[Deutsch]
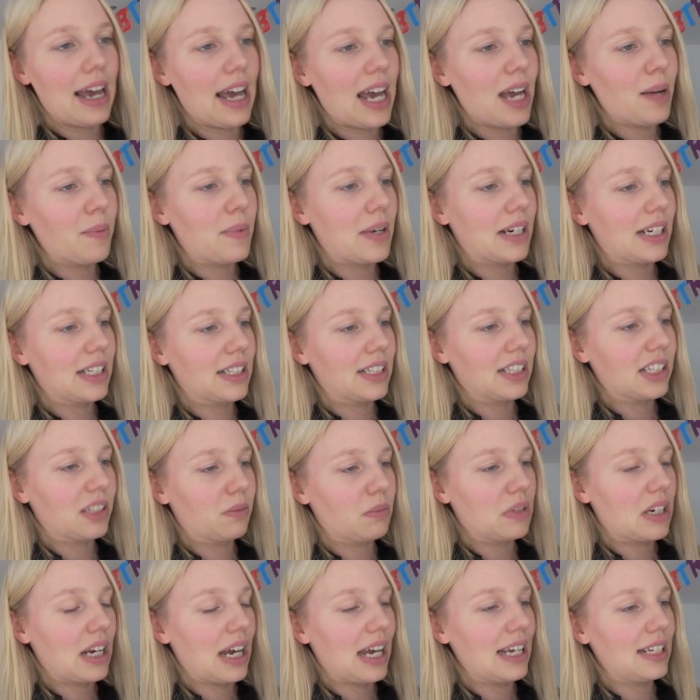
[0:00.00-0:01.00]
Aber das
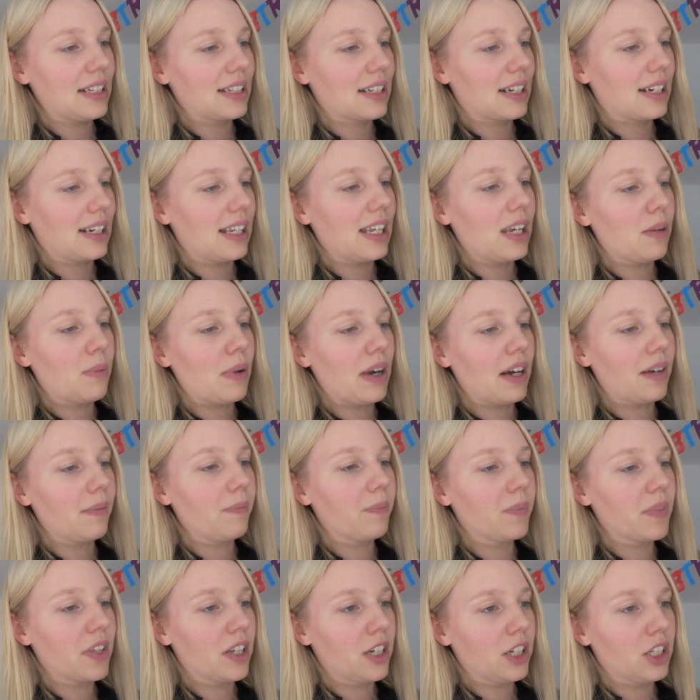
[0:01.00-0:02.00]
ist mit Heißkleber
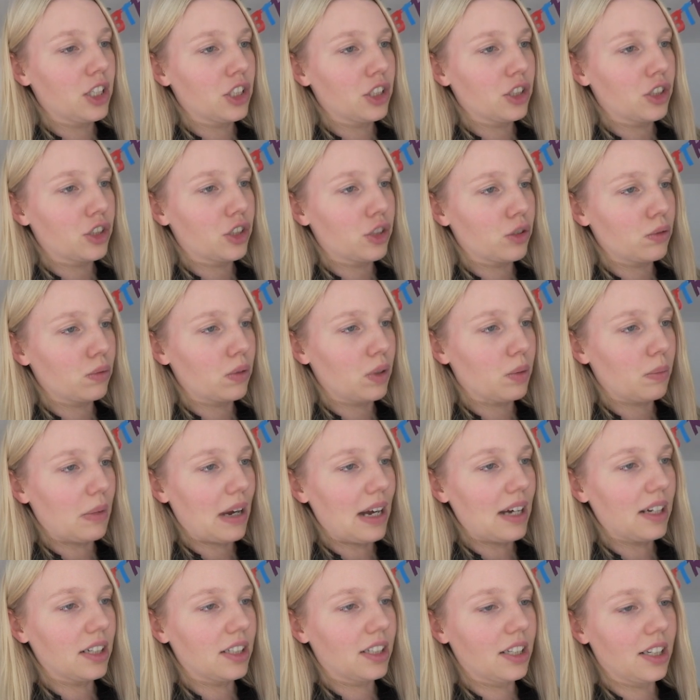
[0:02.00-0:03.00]

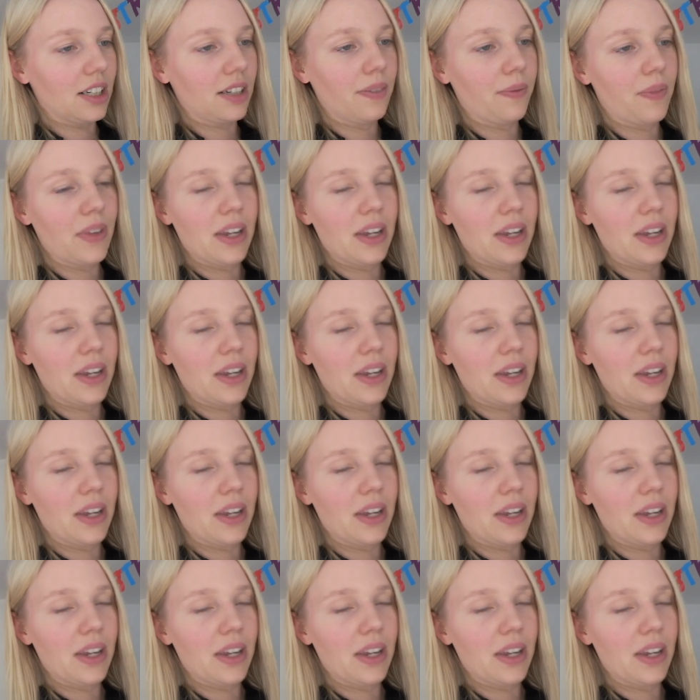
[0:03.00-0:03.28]
zugemacht.